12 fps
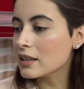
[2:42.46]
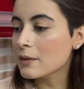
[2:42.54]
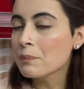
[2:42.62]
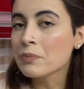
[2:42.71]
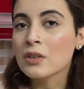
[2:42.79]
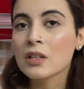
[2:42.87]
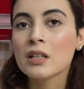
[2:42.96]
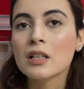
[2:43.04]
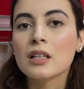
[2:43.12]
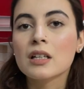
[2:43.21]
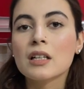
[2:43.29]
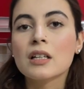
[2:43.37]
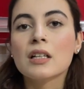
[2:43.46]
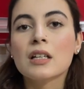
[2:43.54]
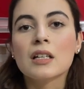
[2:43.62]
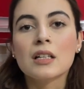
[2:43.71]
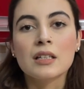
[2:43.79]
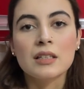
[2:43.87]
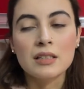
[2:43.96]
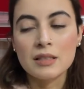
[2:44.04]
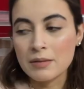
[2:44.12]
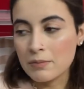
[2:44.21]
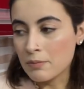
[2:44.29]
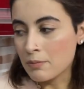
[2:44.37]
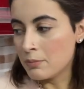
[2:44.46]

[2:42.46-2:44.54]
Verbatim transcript: डिस्क्रिप्शन बॉक्स में उसकी डिटेल्स हम आपको दे देंगे